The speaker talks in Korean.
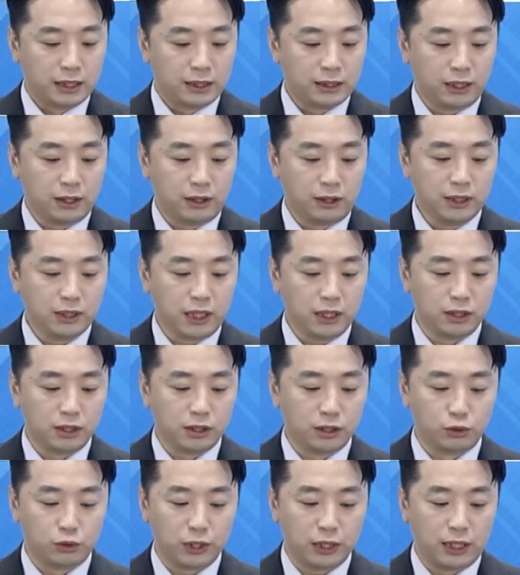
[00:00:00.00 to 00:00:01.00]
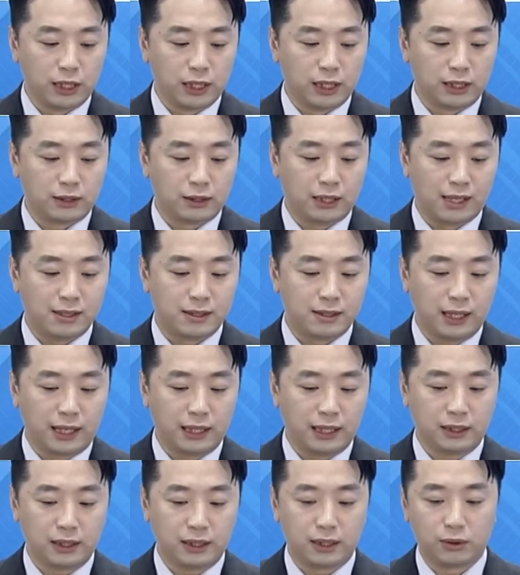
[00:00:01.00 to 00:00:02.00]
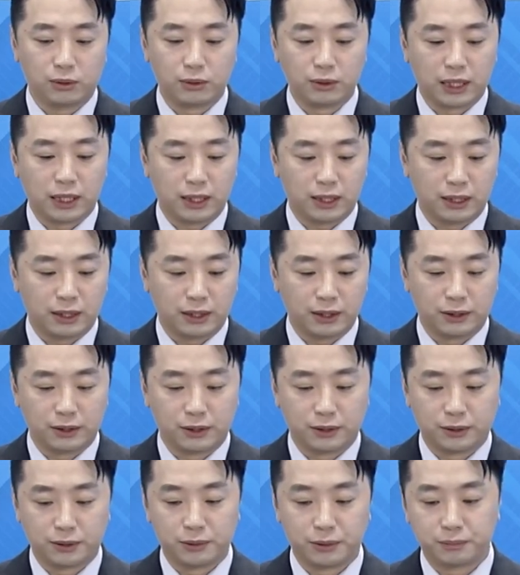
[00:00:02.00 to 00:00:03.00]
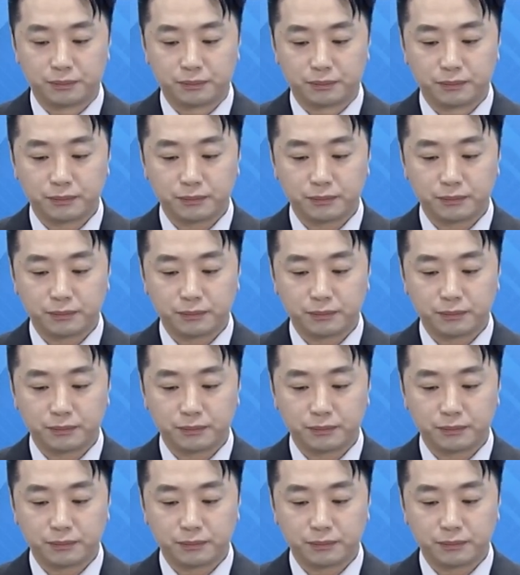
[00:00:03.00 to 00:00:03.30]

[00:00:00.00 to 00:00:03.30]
이제 이런 자리들을 우리가 단타 자리라고 이야기를 해요.